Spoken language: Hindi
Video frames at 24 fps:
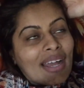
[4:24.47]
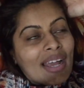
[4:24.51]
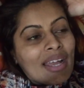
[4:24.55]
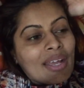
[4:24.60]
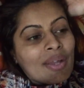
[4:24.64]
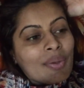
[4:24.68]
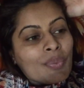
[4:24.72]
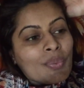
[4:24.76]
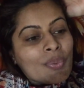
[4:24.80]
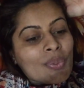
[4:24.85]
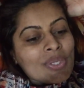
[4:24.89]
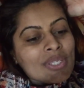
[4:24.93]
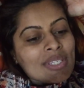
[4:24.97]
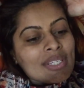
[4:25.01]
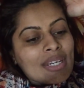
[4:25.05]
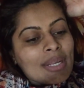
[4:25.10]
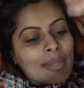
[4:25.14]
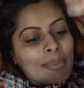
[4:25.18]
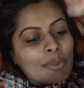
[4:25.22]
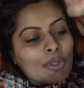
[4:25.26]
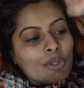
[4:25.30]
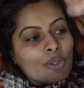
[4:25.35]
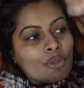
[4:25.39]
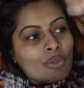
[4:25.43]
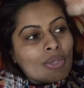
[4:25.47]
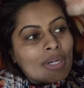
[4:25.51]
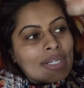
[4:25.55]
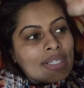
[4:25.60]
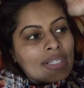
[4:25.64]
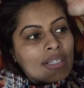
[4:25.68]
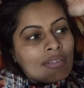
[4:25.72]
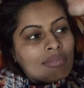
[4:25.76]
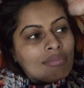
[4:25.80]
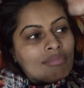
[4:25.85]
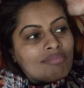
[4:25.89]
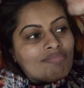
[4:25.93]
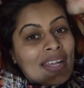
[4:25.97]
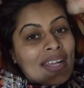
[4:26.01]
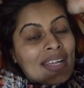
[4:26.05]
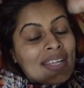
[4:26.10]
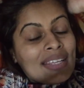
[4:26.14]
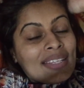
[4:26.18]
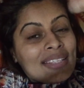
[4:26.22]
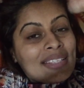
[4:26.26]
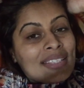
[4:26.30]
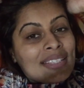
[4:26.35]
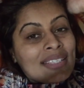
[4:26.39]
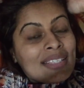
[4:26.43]
आई वॉज एबल टू एंड
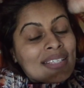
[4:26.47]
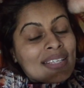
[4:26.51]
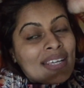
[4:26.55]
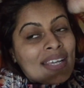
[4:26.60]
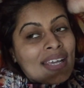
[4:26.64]
इट्स